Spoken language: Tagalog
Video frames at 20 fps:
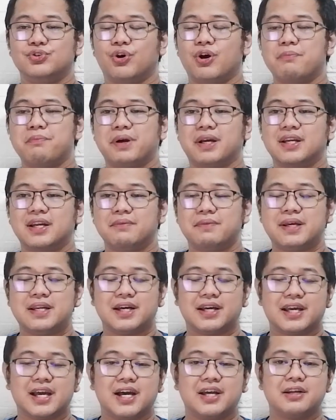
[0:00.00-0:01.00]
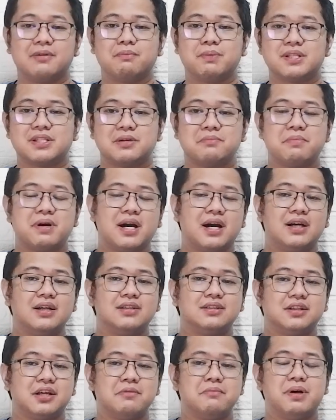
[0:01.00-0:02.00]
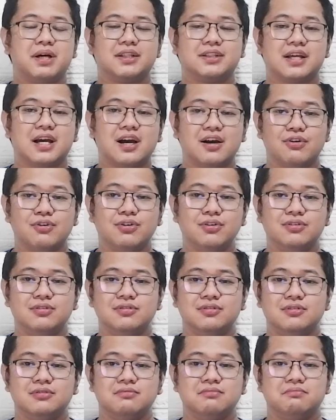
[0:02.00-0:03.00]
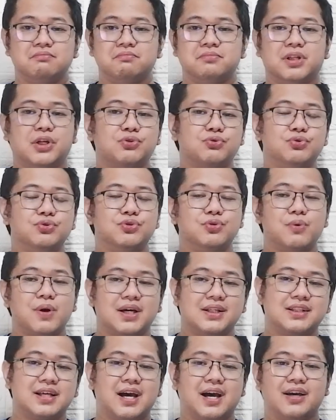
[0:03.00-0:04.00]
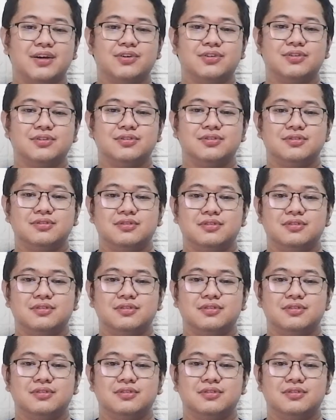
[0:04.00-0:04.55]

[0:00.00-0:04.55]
So kapag may nangyaring masama sa ibang tao, natutuwa tayo.